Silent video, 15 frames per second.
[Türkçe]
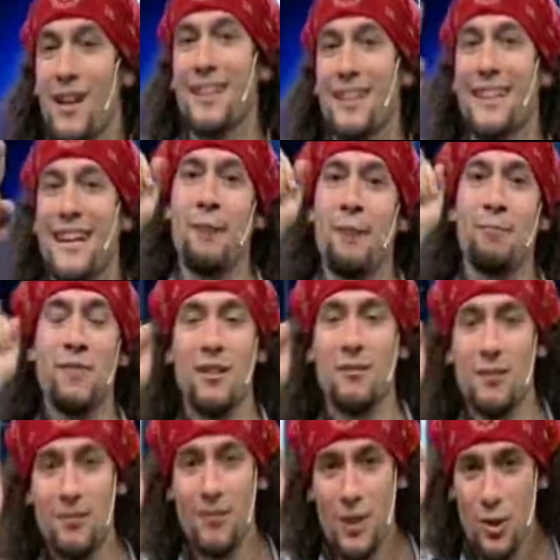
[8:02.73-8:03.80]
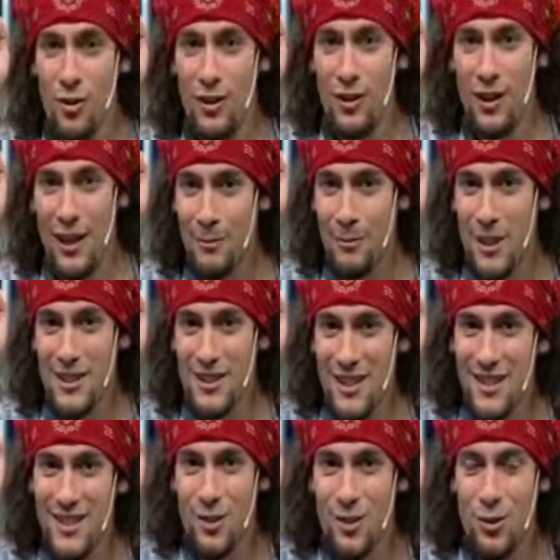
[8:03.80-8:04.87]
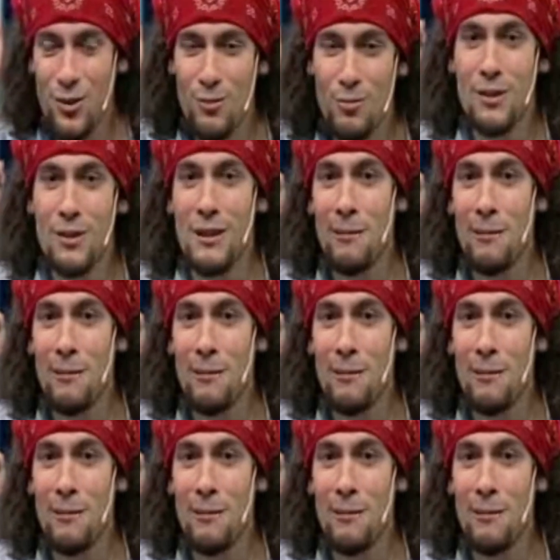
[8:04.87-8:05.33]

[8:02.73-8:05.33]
Gabe Newell ve John Carmack sesleniyorum buradan.